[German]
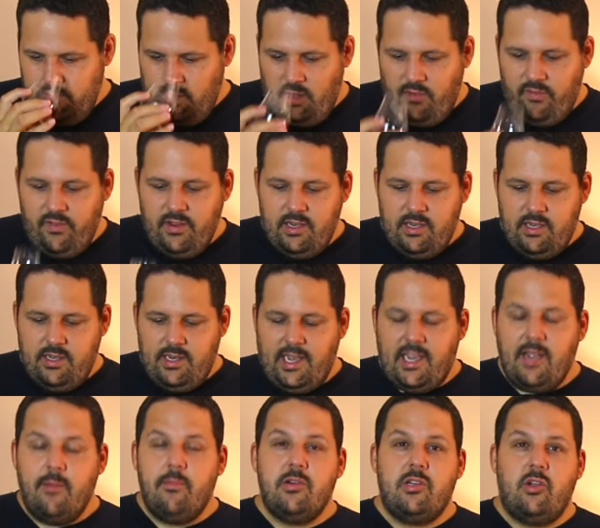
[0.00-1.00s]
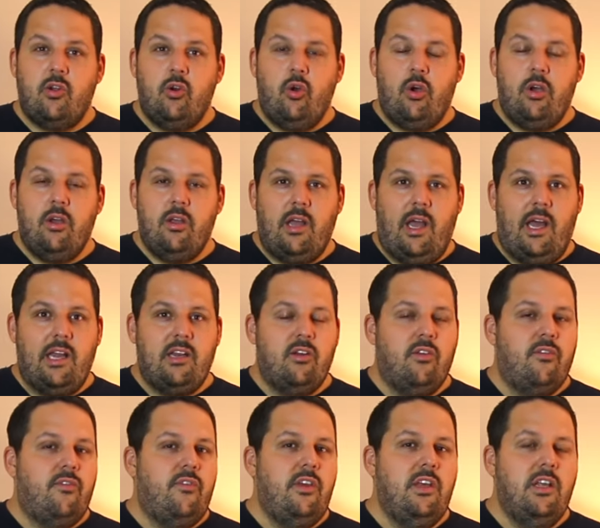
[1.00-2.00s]
Ich finde, der Campbelltown Loch hat
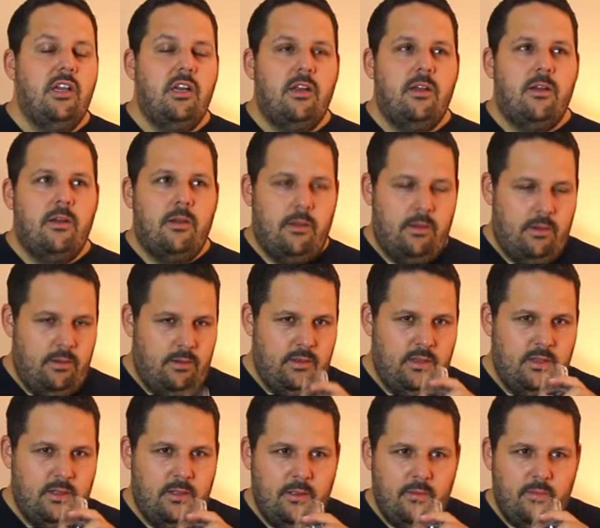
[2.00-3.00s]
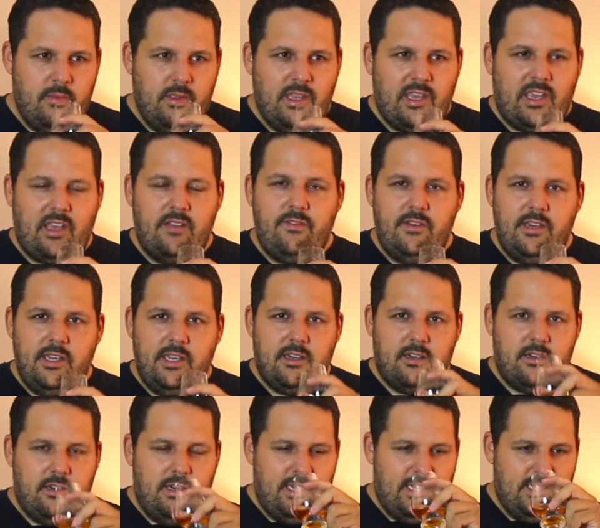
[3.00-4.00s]
eine viel
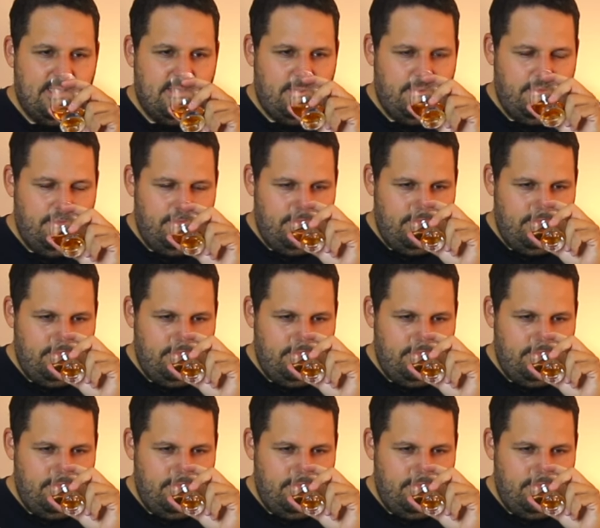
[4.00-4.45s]
kräftigere Nase.